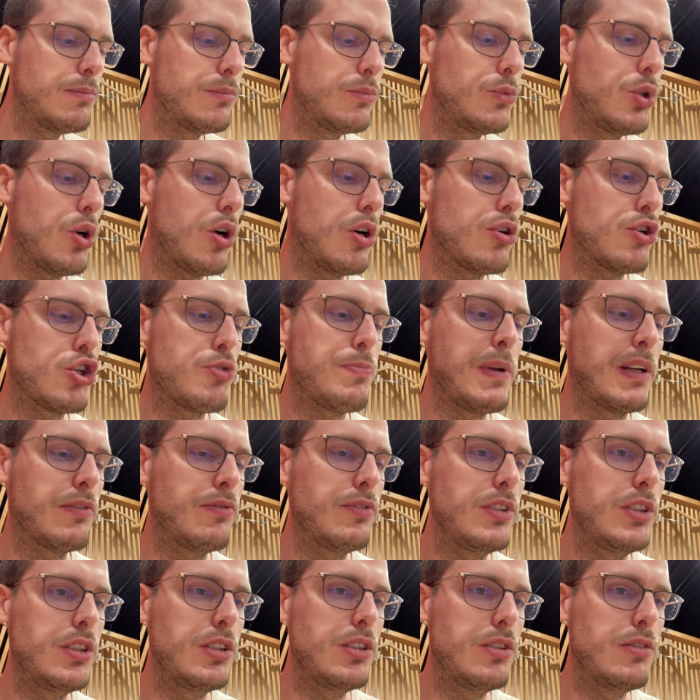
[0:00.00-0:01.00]
Ja, schmeckt
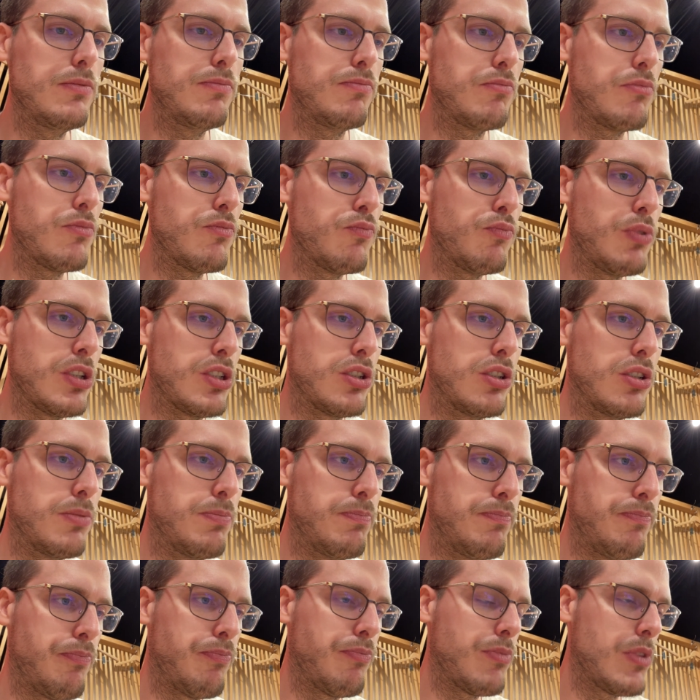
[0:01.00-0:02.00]
wie, weiß nicht,
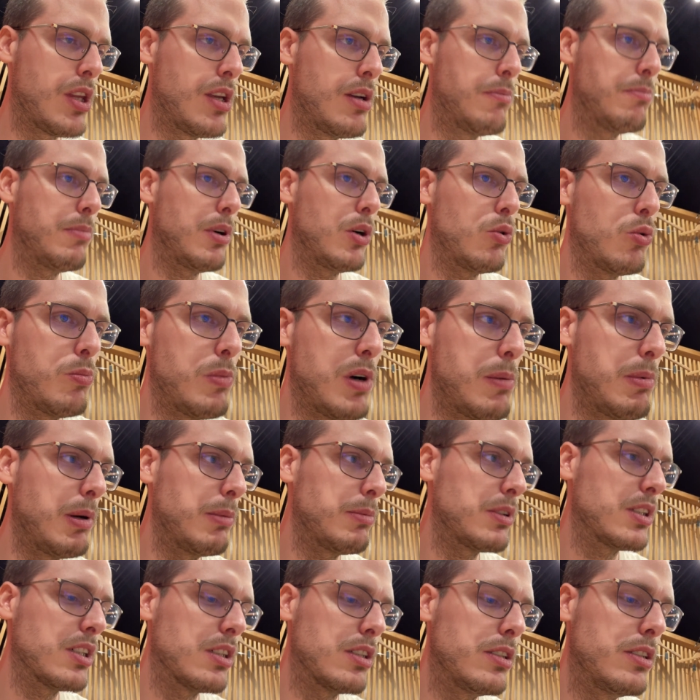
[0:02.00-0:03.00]
bei Oma
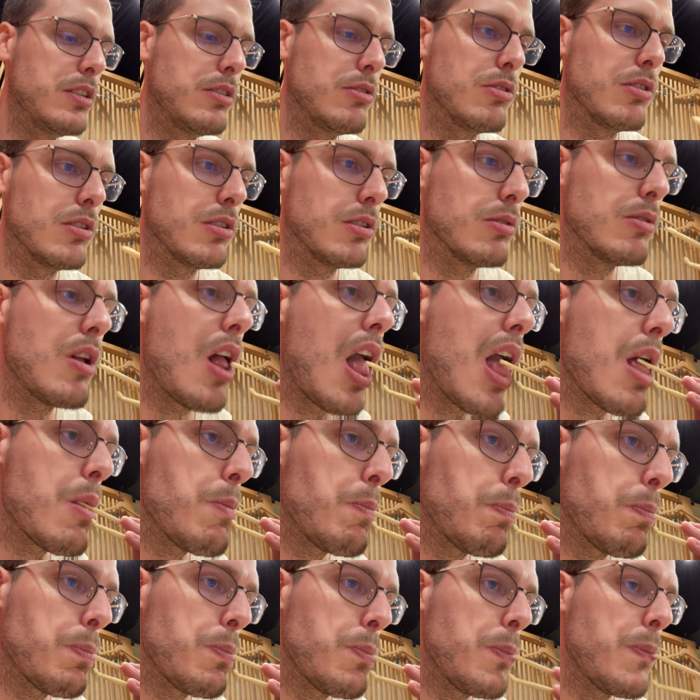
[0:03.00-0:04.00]
beim Grillen oder
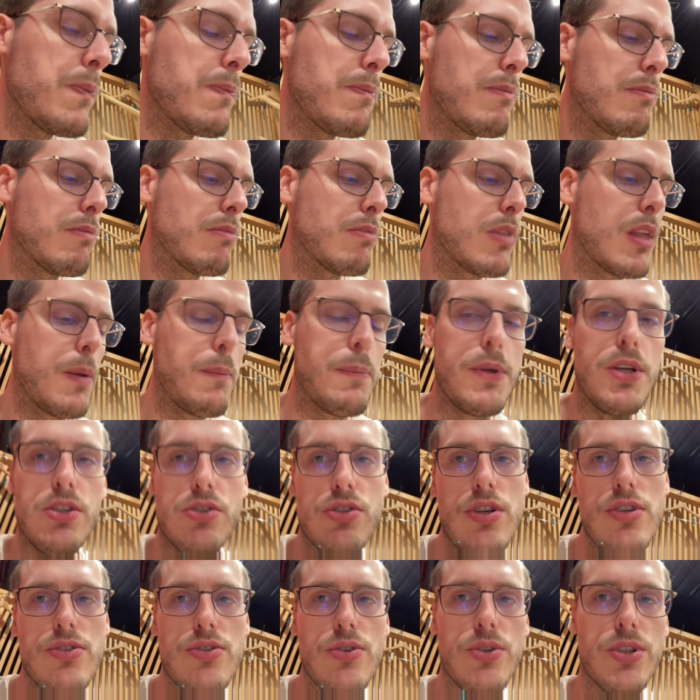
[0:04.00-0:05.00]
so. Ist
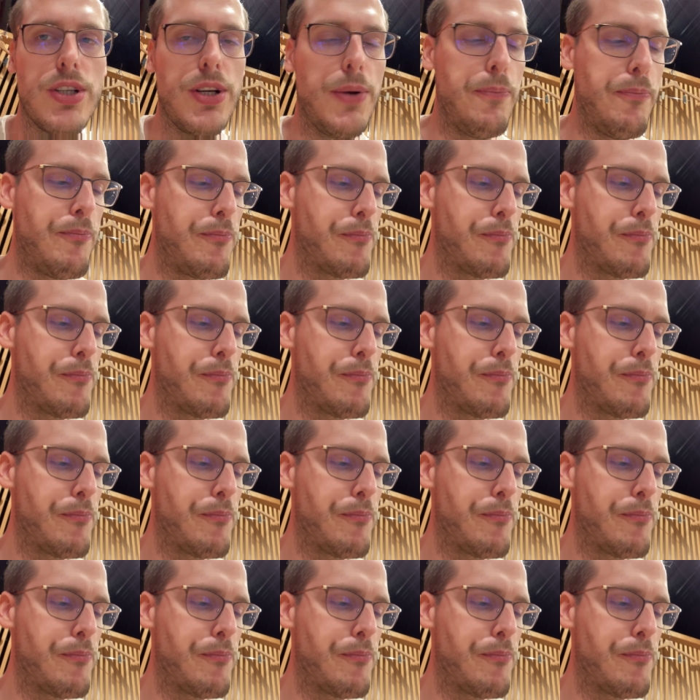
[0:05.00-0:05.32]
ganz okay.